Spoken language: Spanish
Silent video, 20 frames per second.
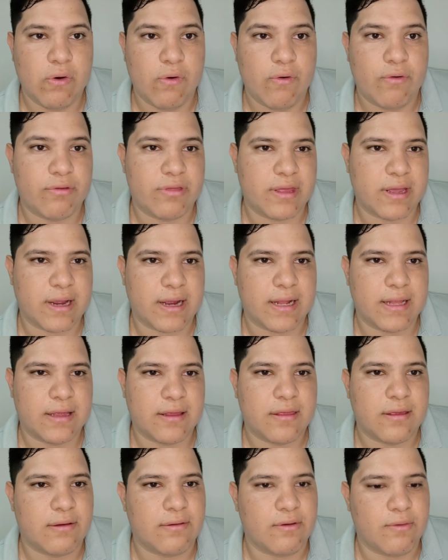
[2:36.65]
Once
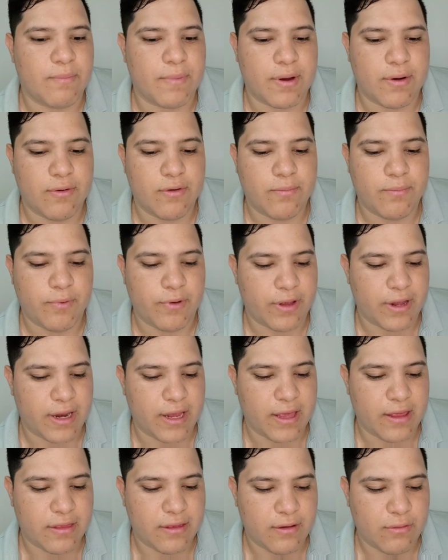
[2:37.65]
Caldas se vio mejor,
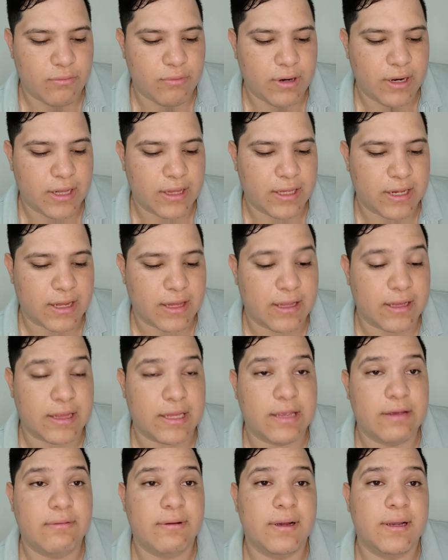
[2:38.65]
podría ser una
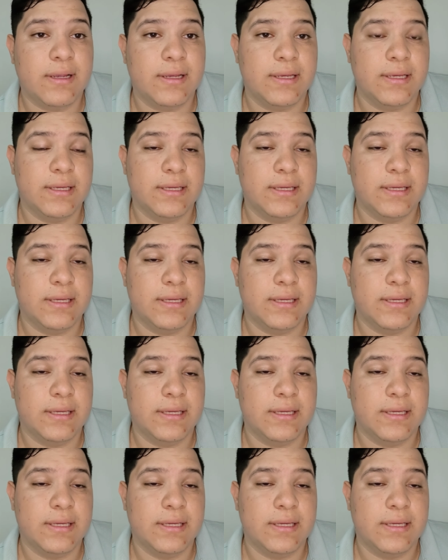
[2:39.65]
alternativa.